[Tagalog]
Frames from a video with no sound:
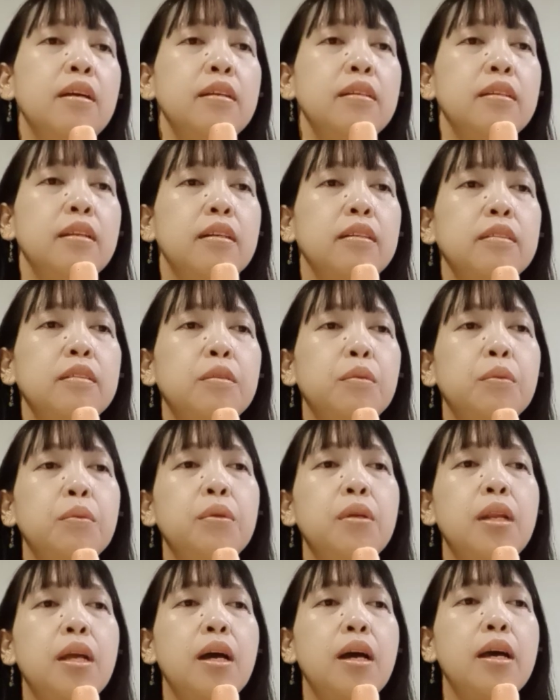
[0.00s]
nang
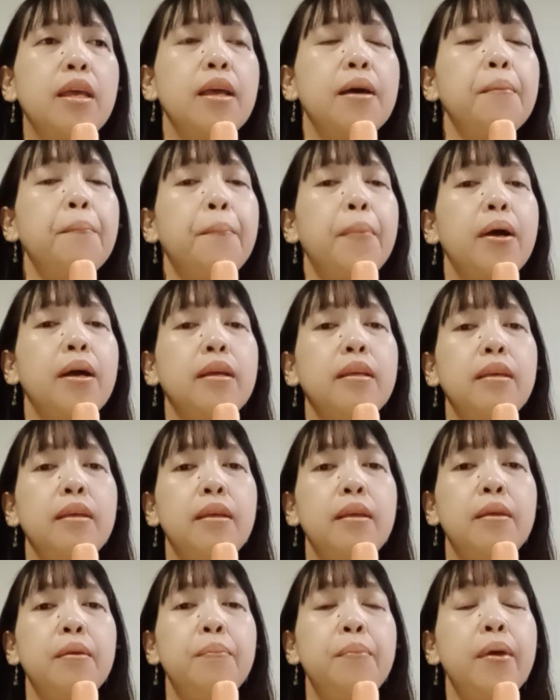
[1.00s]
tunay ang
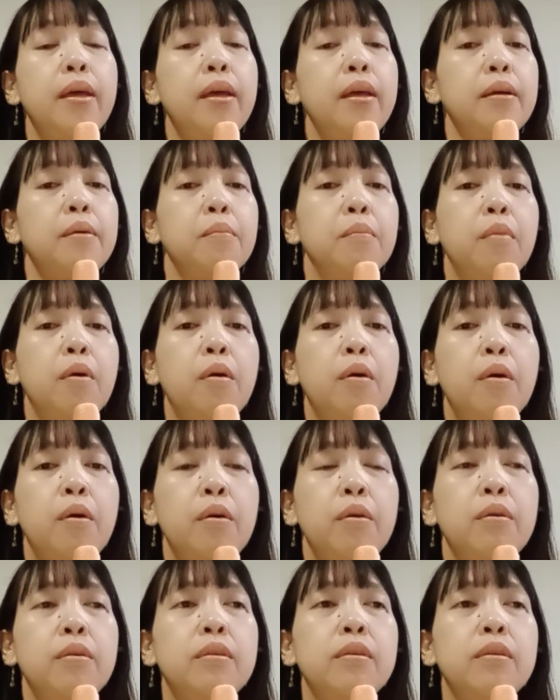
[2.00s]
pag-ibig mo.